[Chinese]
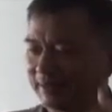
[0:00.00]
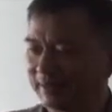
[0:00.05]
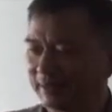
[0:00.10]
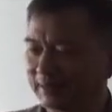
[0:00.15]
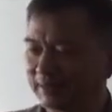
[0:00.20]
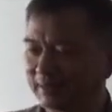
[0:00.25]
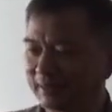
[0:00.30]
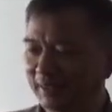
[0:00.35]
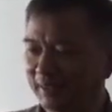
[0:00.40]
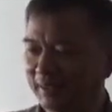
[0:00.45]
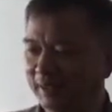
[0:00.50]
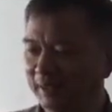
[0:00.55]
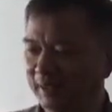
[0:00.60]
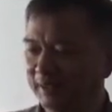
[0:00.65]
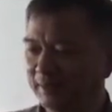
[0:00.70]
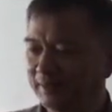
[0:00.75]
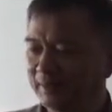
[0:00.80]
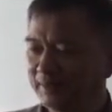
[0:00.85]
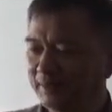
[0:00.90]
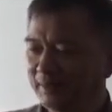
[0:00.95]
这个事了
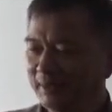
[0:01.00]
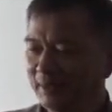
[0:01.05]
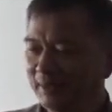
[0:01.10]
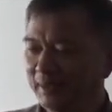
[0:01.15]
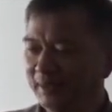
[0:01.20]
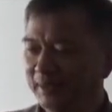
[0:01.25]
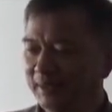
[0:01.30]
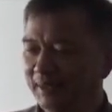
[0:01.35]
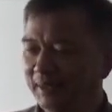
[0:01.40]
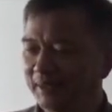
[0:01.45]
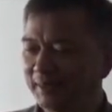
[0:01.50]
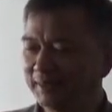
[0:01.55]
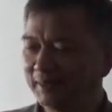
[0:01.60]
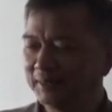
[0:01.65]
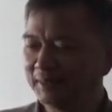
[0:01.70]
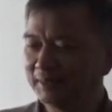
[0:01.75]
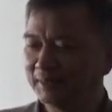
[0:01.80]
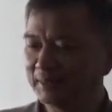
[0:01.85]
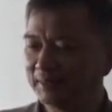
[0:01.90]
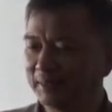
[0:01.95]
啊，呃
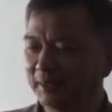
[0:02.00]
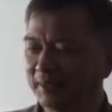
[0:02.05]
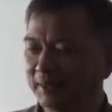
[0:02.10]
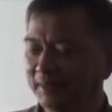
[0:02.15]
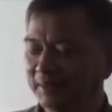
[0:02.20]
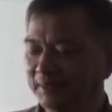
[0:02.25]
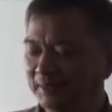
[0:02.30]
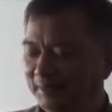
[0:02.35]
呃，